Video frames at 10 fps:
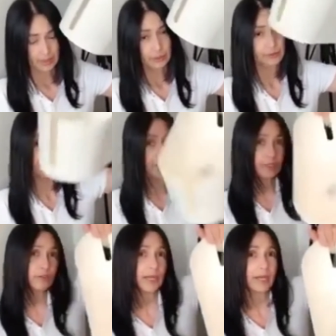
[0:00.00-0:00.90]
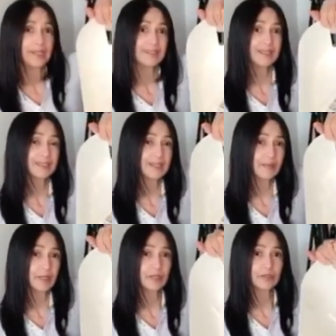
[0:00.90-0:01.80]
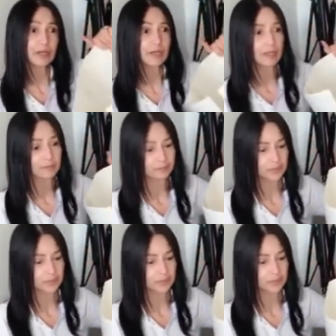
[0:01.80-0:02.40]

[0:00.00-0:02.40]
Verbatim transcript: yung ito lang, hindi kasama yung takip.